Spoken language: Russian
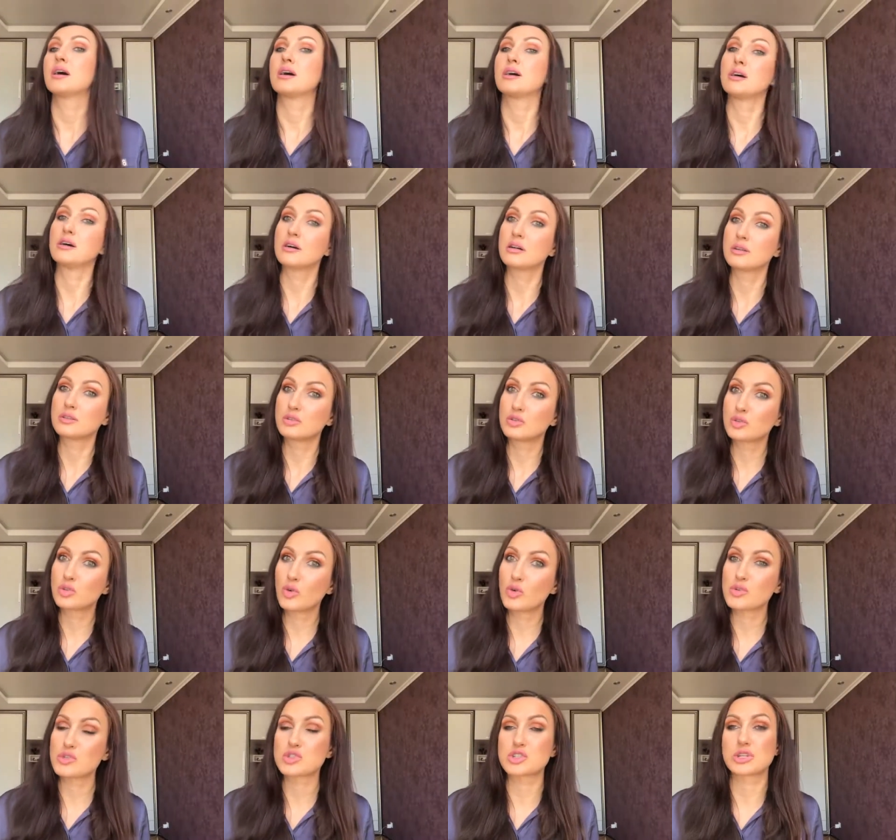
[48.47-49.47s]
а,
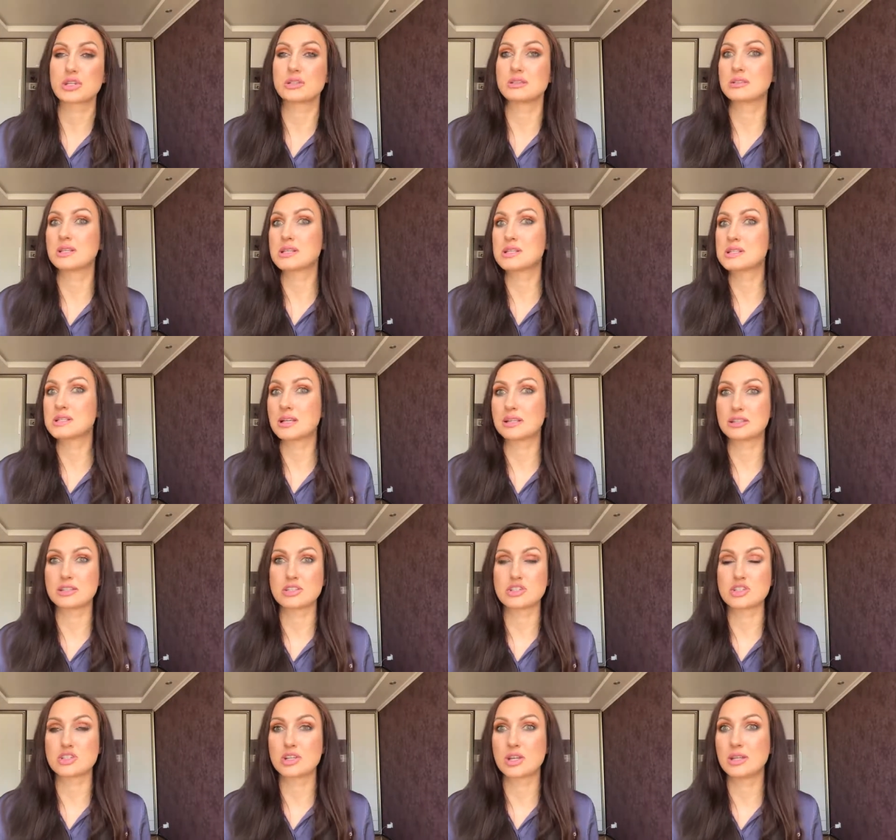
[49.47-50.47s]
тоже
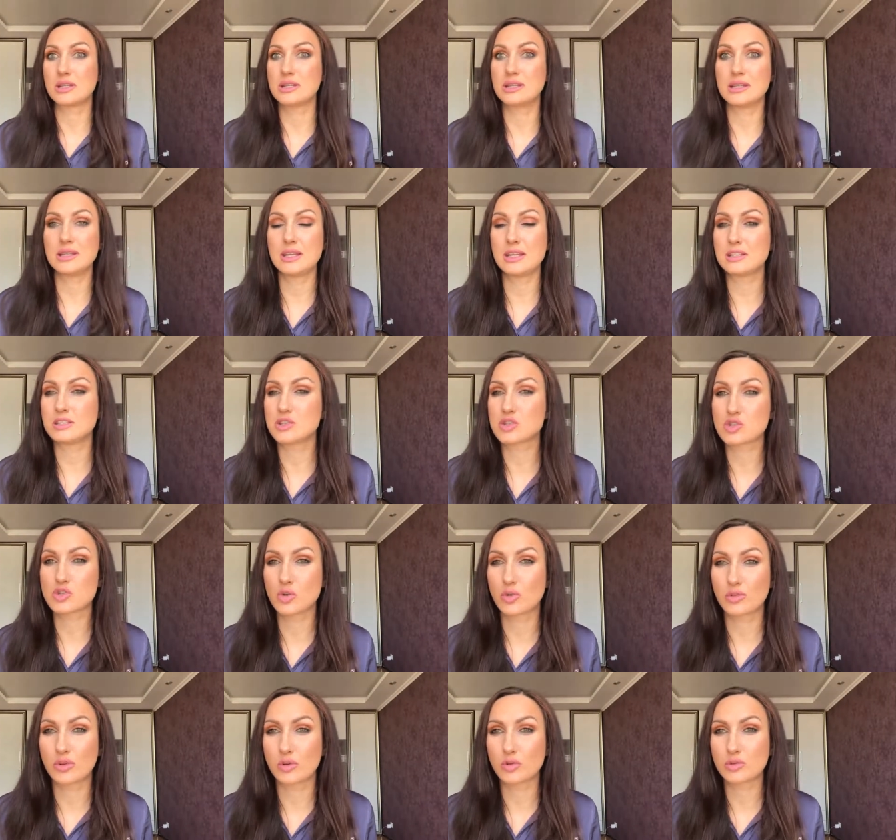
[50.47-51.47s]
достаточно
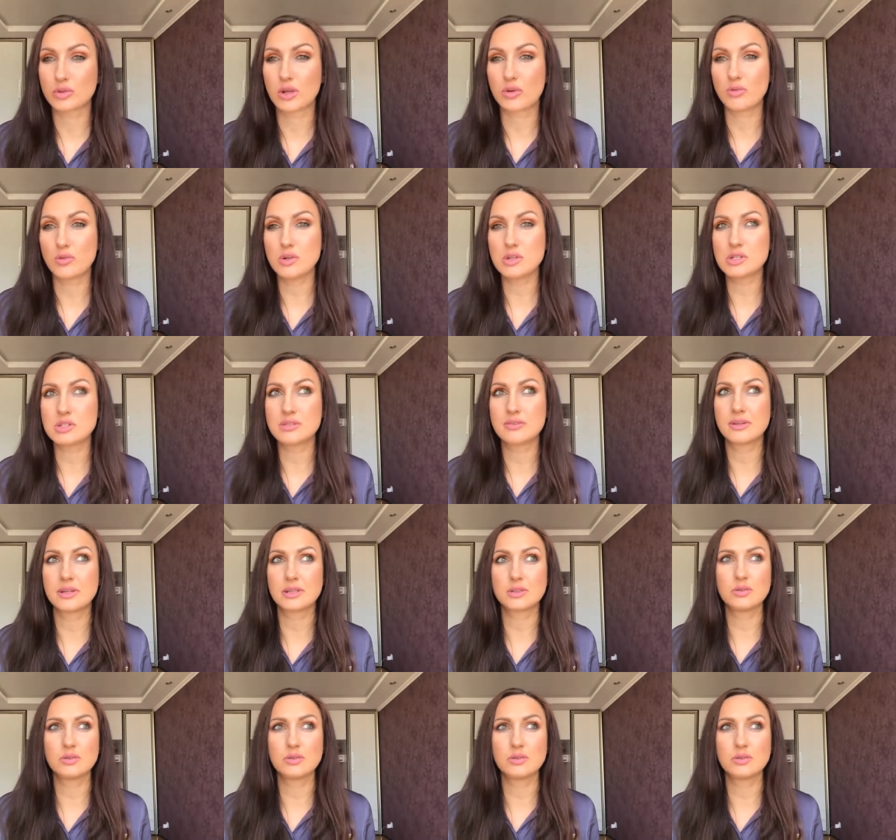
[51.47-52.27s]
недешевое удовольствие удовольствия.